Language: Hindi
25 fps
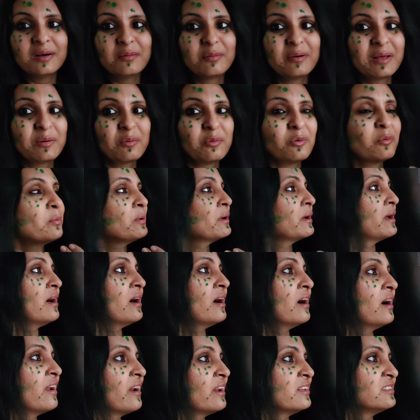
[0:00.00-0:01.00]
मेरे मुंह पे
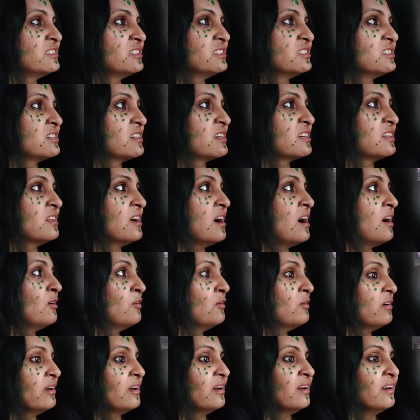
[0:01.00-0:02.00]
हरे चेचक के दाग
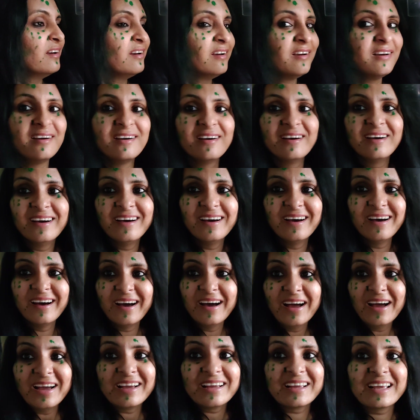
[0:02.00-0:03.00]
हो रहे
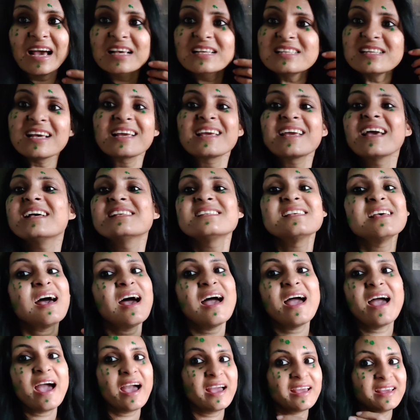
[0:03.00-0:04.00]
कैसे कैसे
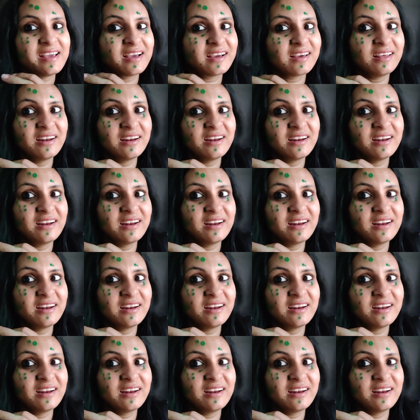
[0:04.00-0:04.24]
आया ये